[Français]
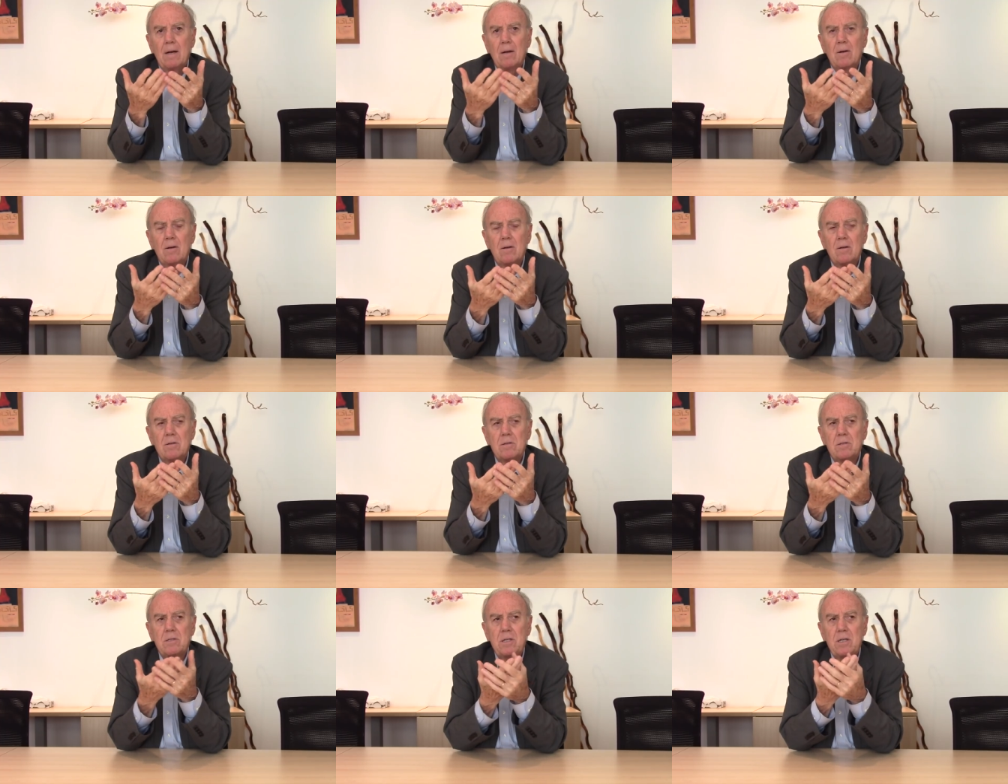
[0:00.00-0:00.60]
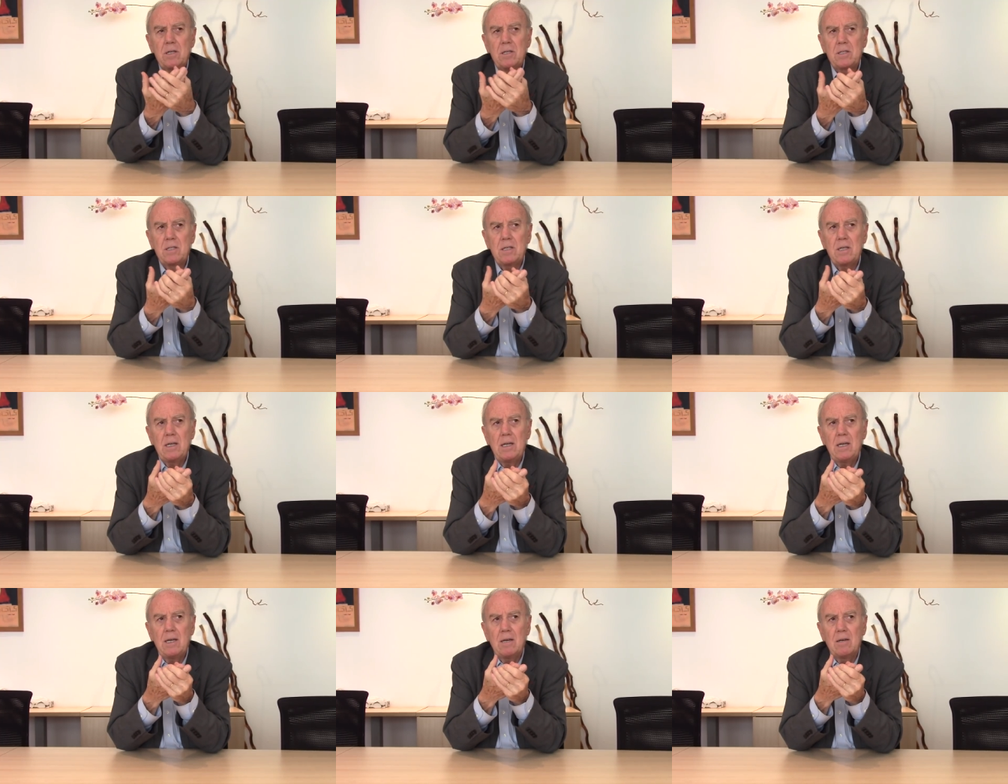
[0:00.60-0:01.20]
euh,
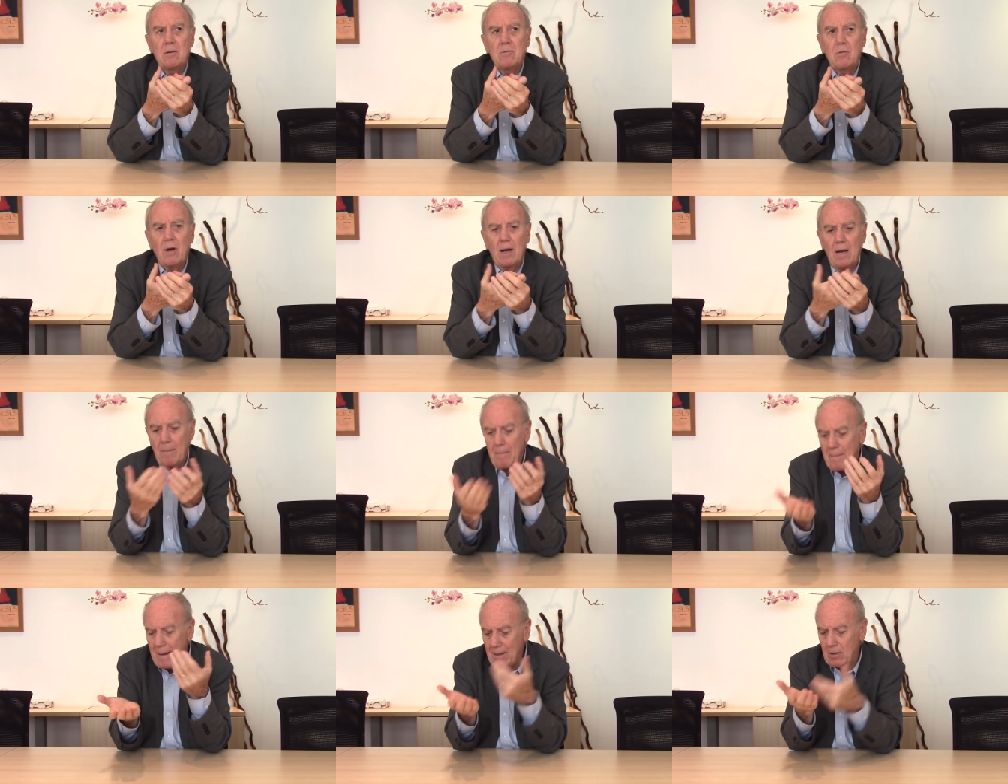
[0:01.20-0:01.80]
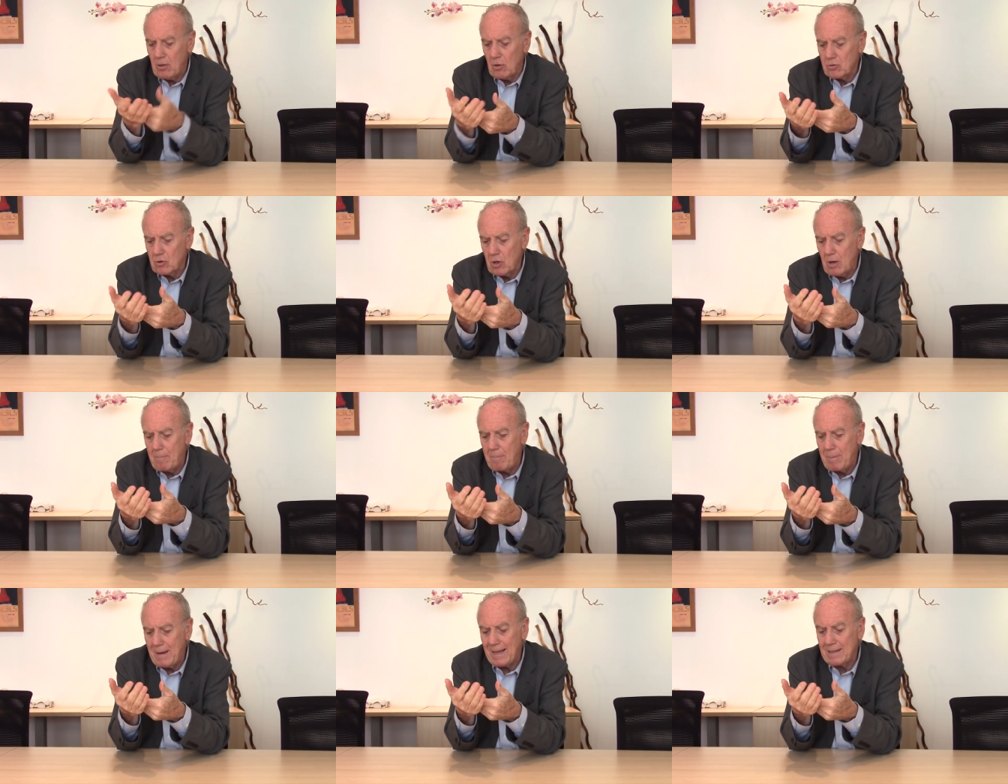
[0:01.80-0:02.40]
si, tu as la main dans
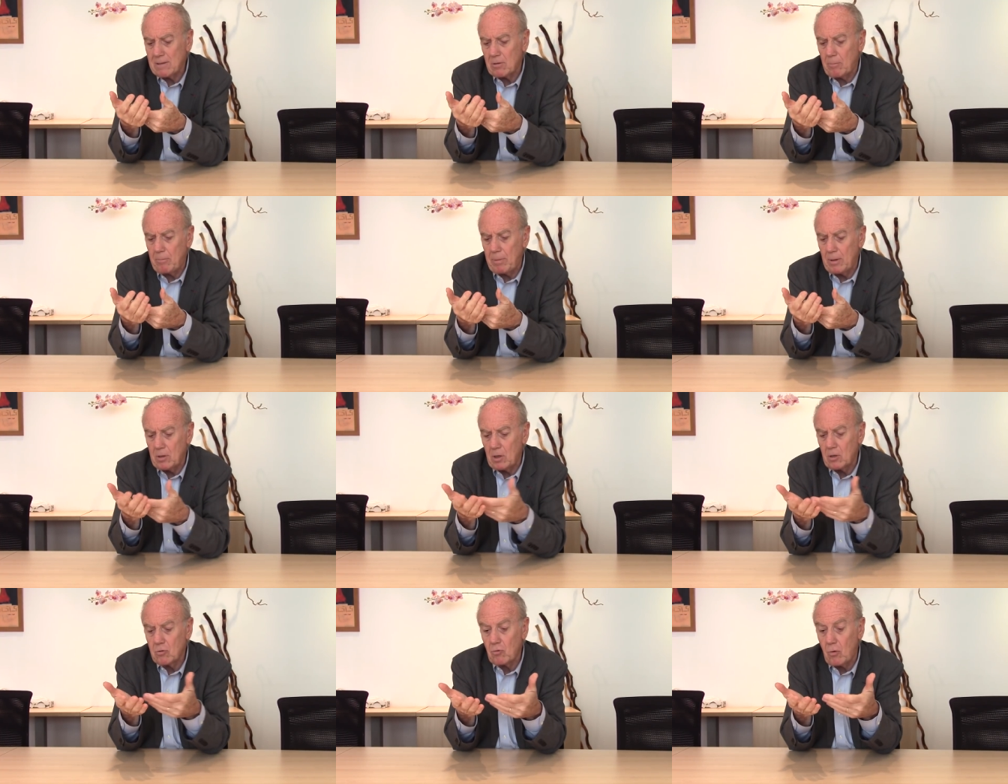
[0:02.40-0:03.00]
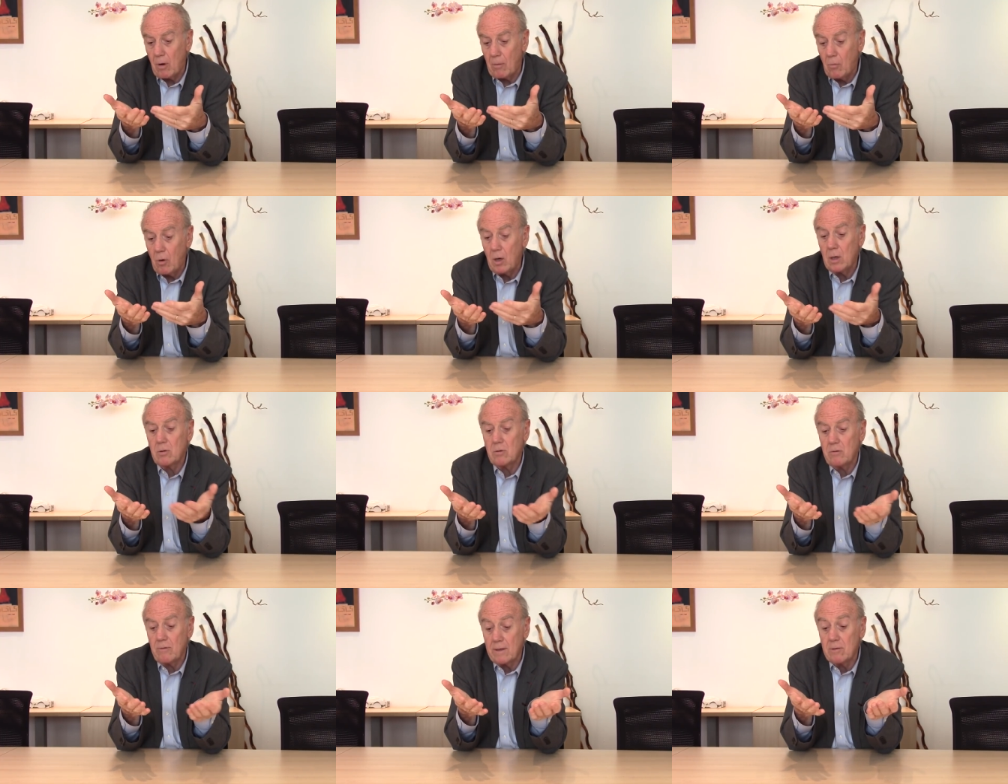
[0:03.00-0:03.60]
un plâtre pendant trois
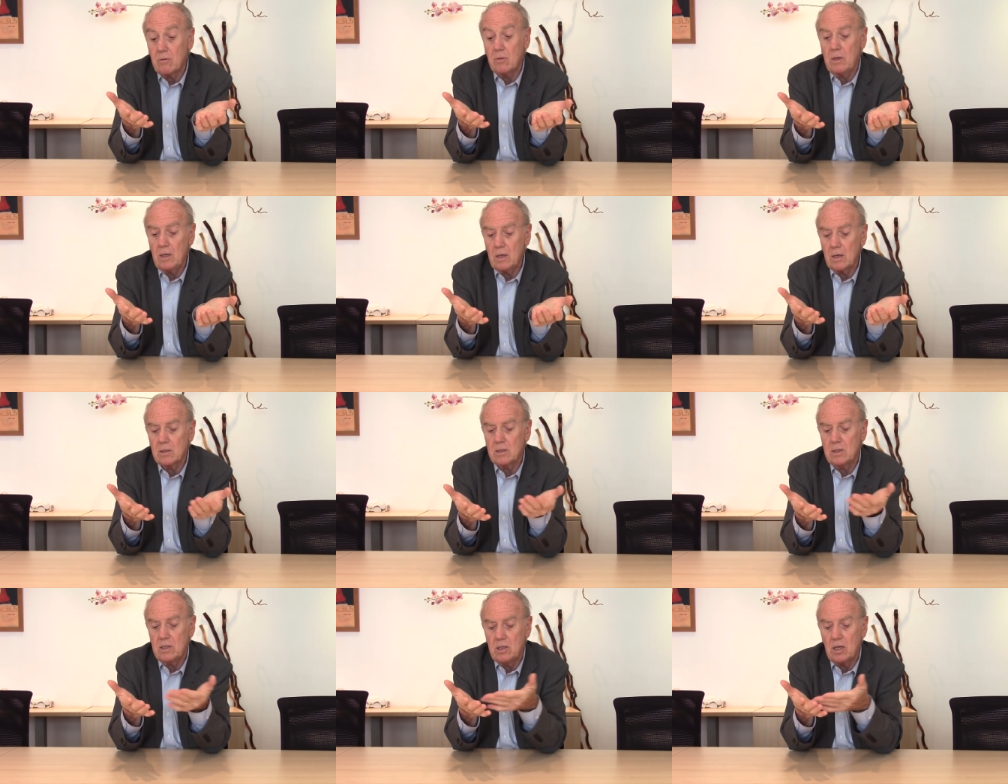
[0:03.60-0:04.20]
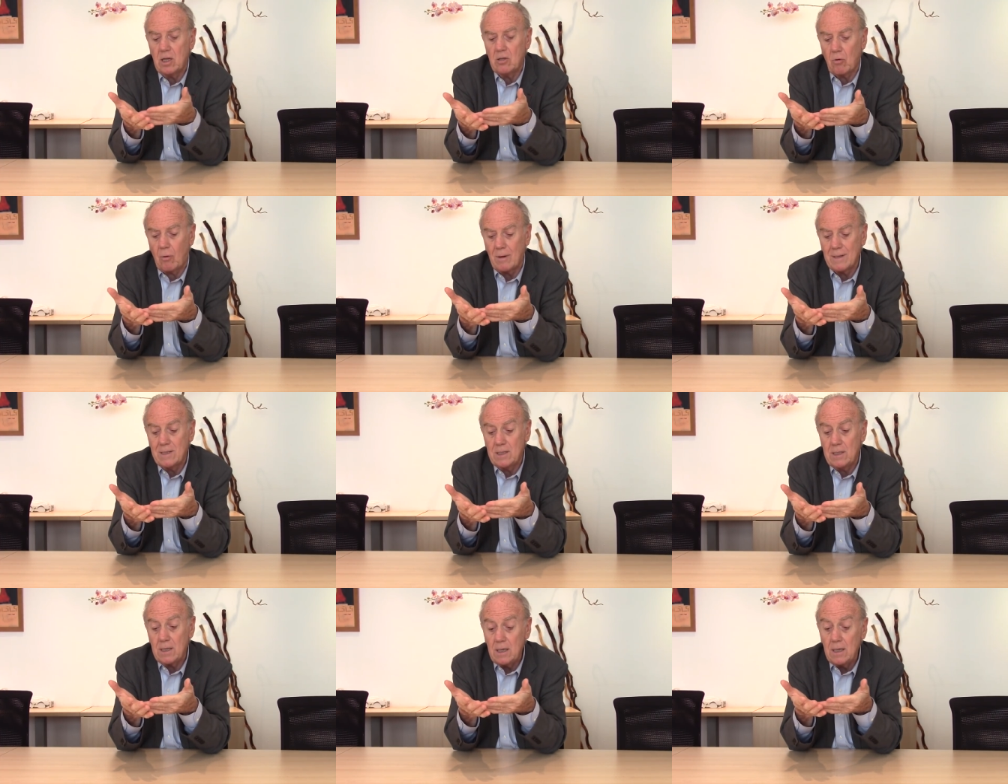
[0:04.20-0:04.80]
mois, tu vas te dire, si tu es
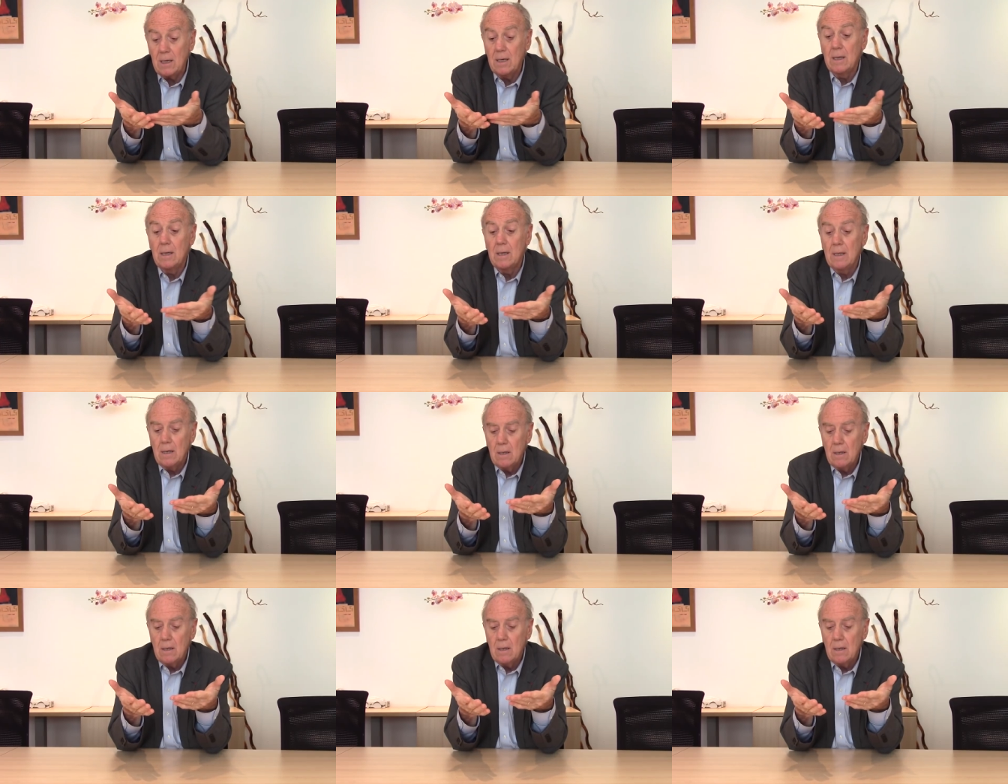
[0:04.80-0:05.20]
droitier,